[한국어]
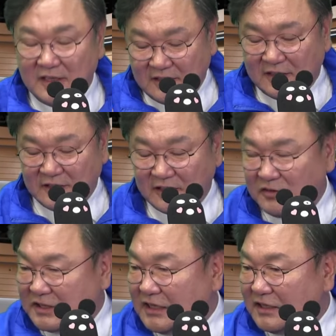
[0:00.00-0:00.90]
그래서 여기도
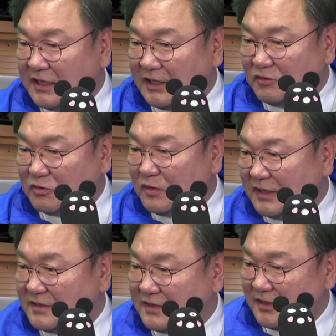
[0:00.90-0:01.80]
사거리 안에 들어와
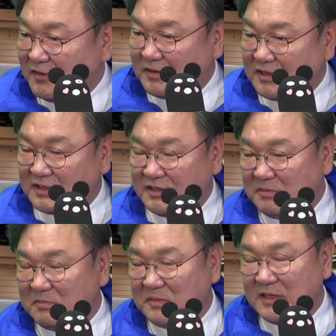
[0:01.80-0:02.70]
있어요.
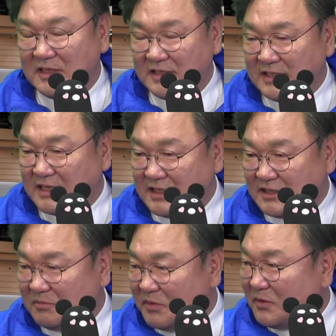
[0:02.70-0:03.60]

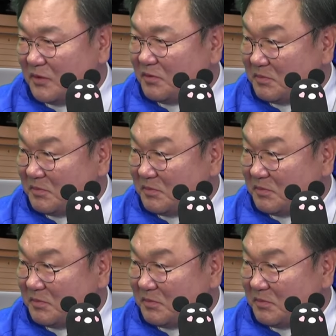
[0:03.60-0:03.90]
당사정포